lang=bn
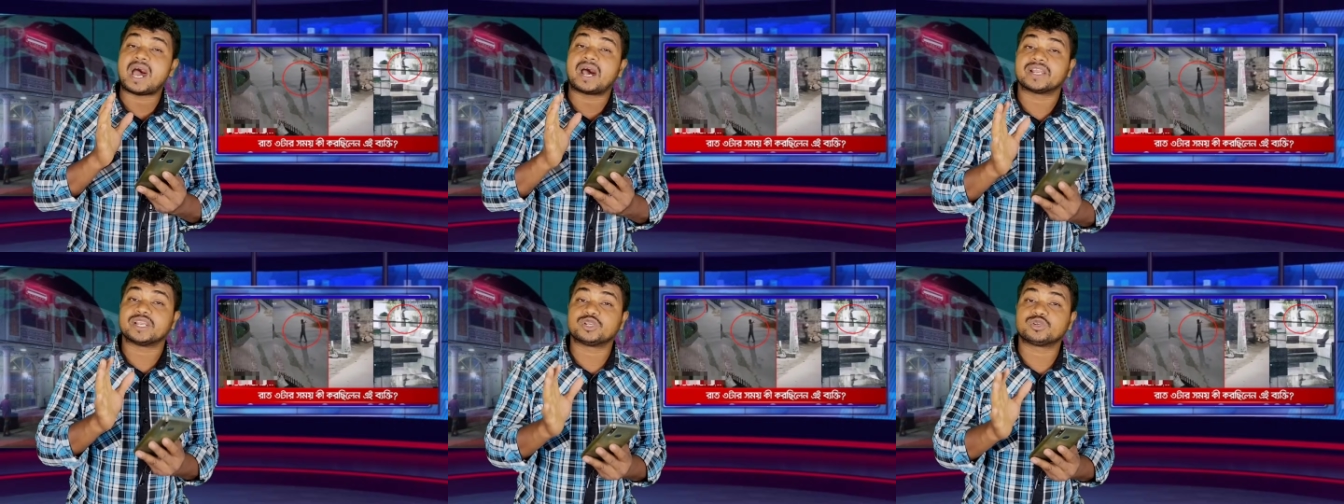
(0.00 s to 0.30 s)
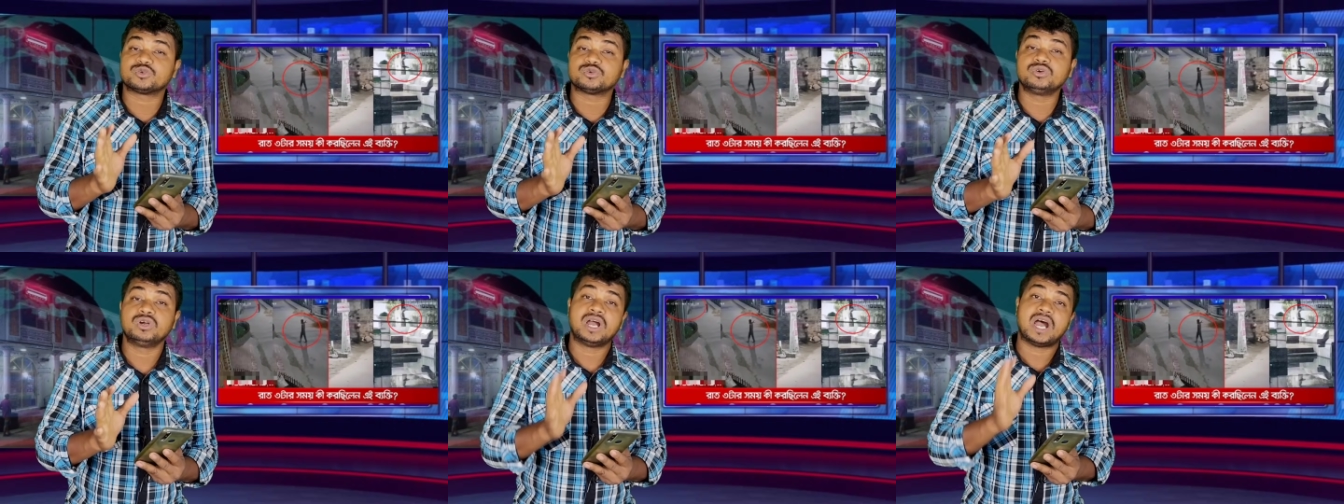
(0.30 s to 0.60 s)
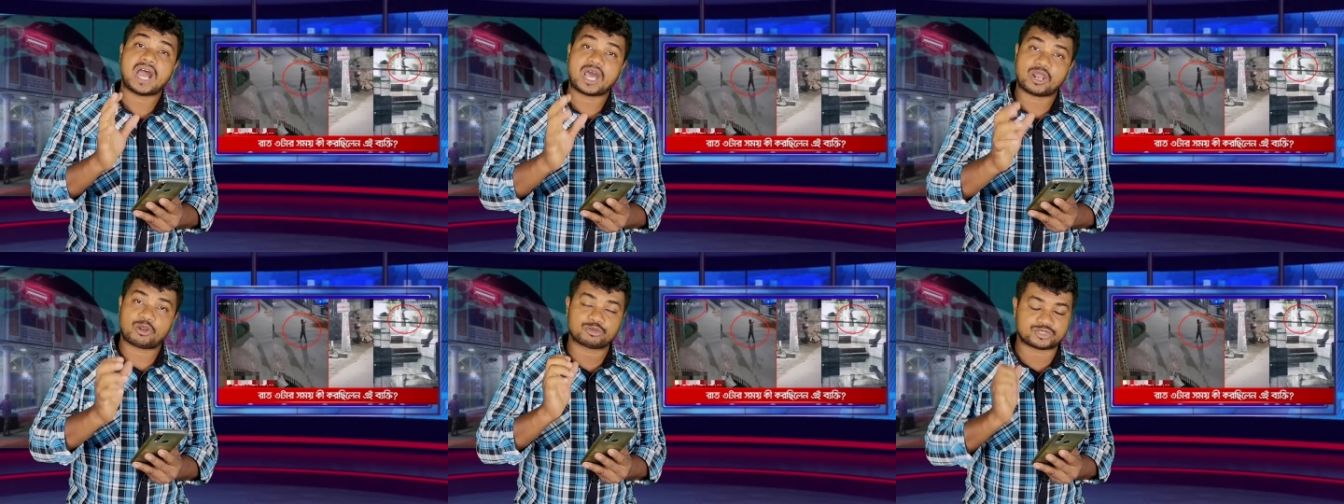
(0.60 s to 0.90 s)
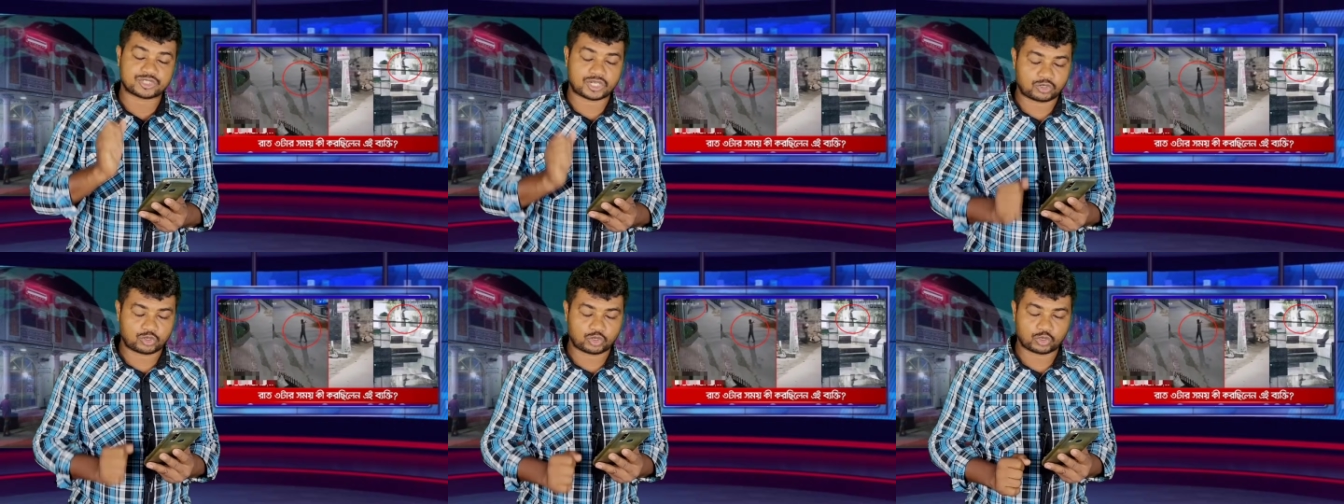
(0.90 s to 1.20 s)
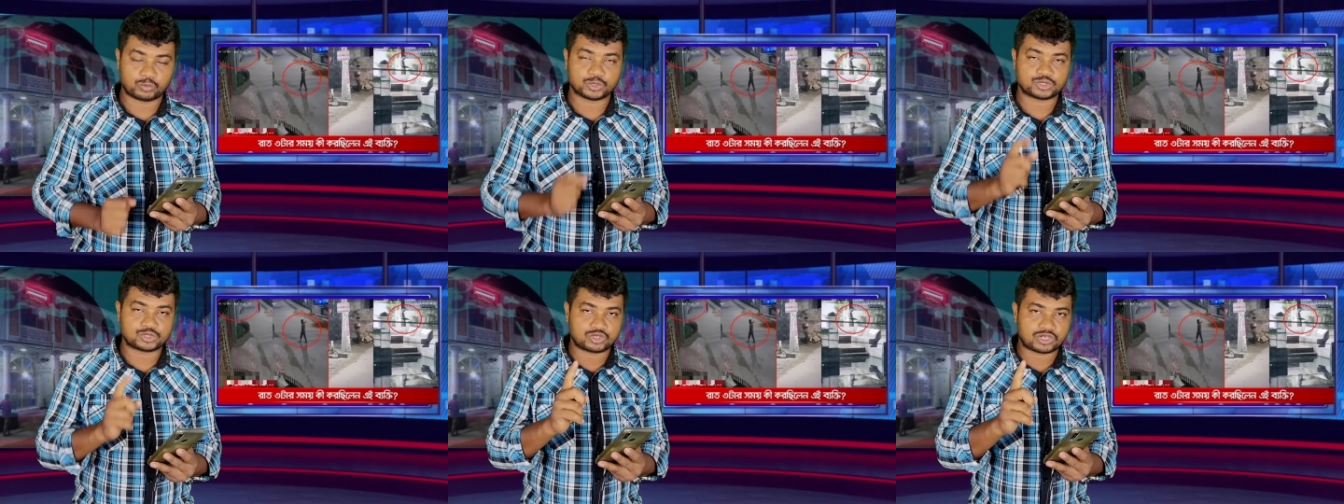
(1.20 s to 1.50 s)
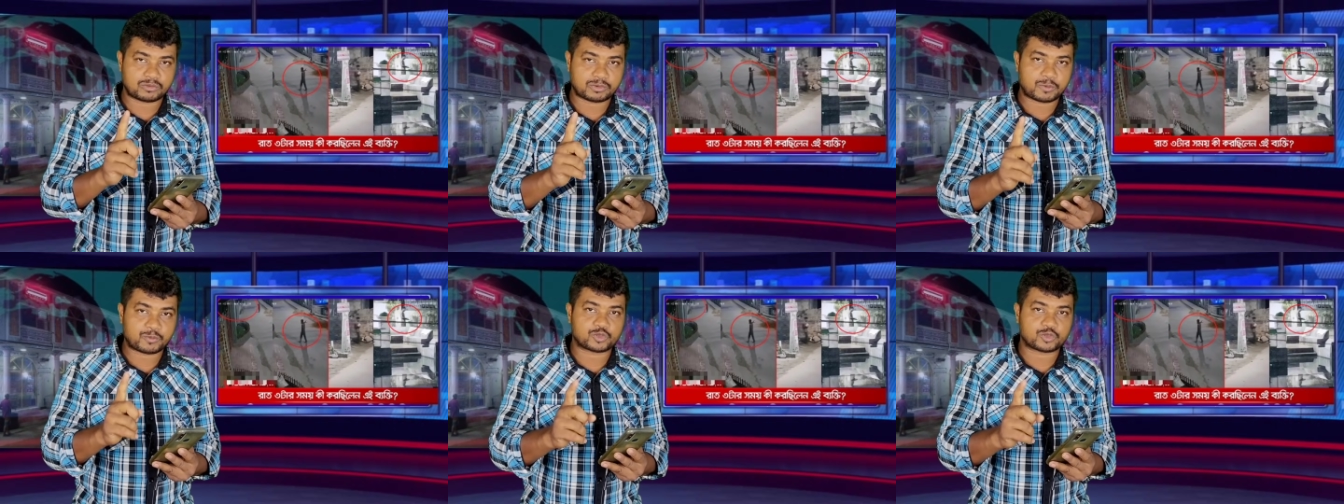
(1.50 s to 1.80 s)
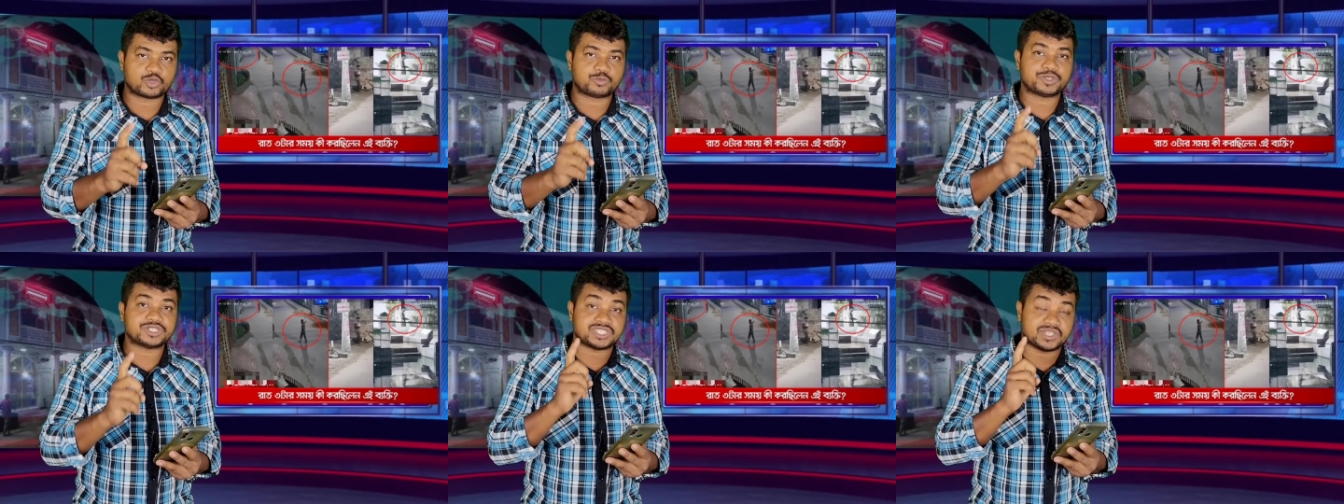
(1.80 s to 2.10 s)
আর একটু আলোচনা করবো চলুন আমরা
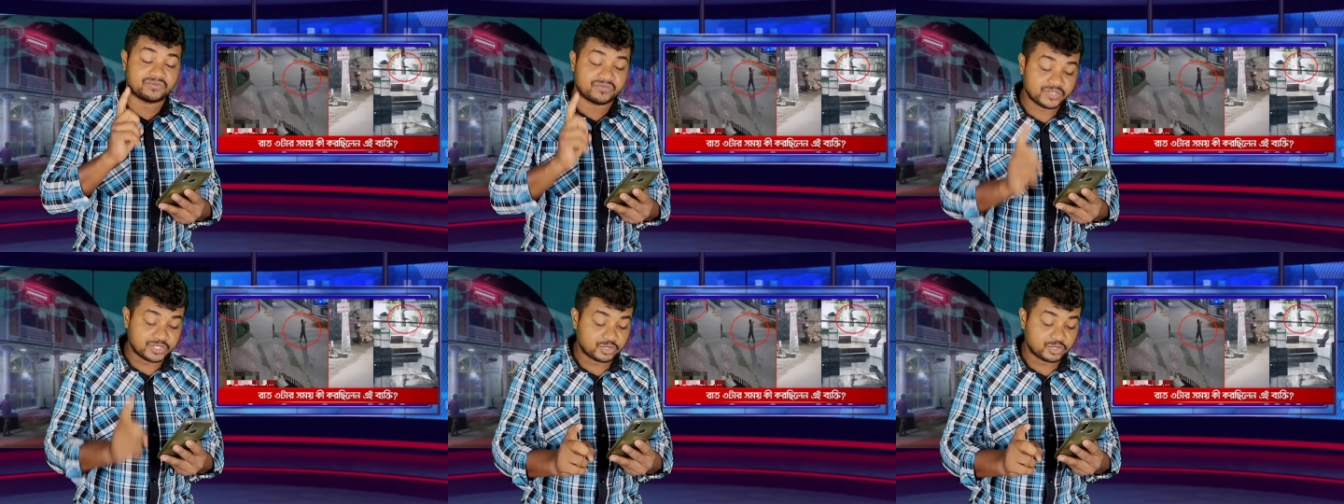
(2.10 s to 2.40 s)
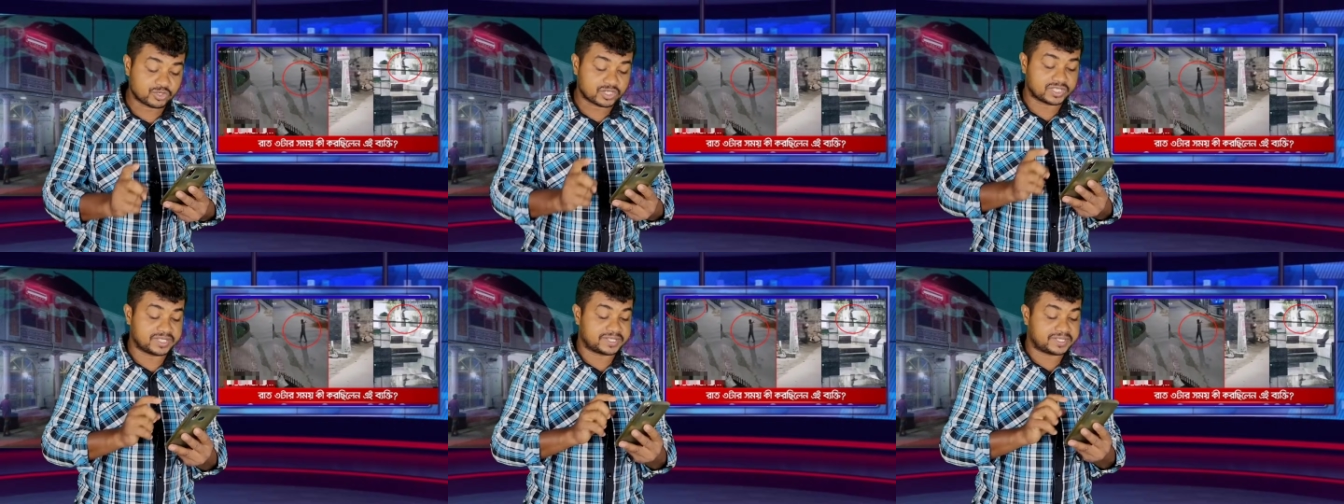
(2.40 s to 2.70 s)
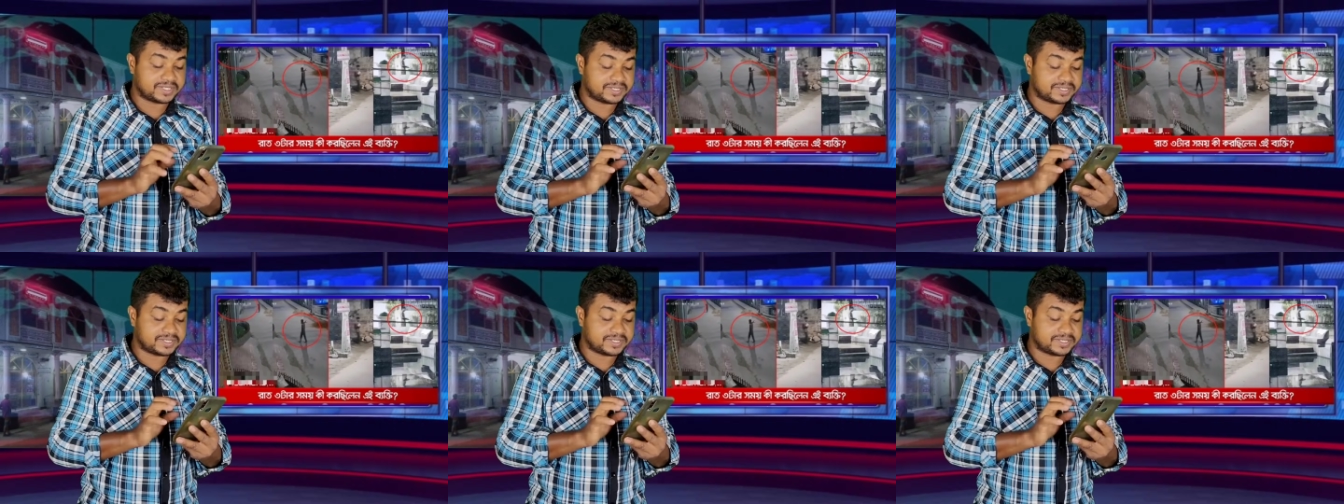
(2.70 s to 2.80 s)
প্রথমে সেই ভিডিওটা